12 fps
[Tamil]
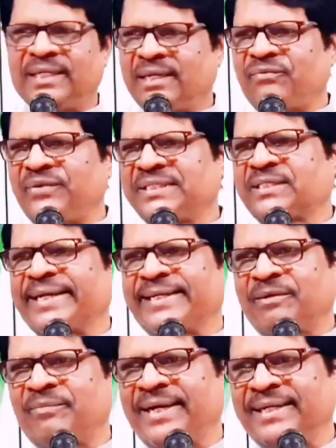எதனா ஃபீஸ்
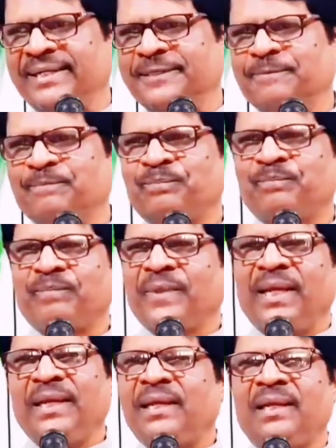கட்டணுமான்னு
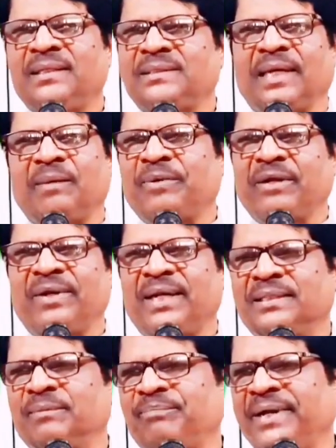இல்லை இல்லை சார் பரவாயில்ல
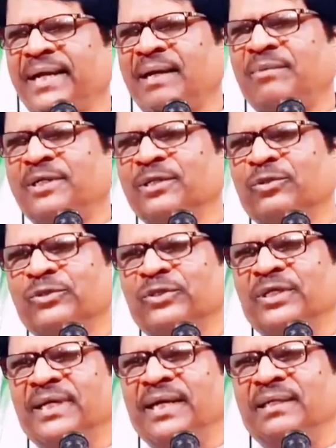அந்த பேனா மட்டும்
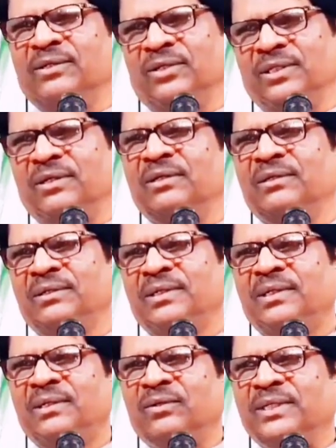கொடுத்துருங்க எனக்கு கொஞ்சம்
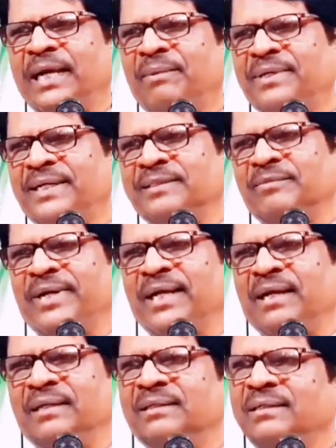உங்கள்
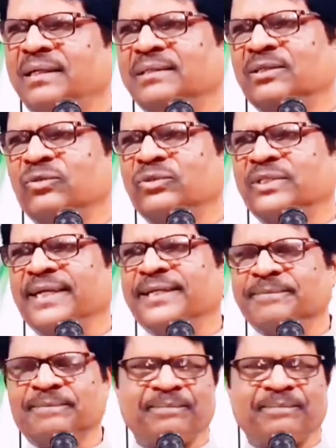ஞாபகார்த்தமானாங்க எடுத்து கொடுத்துட்டேன்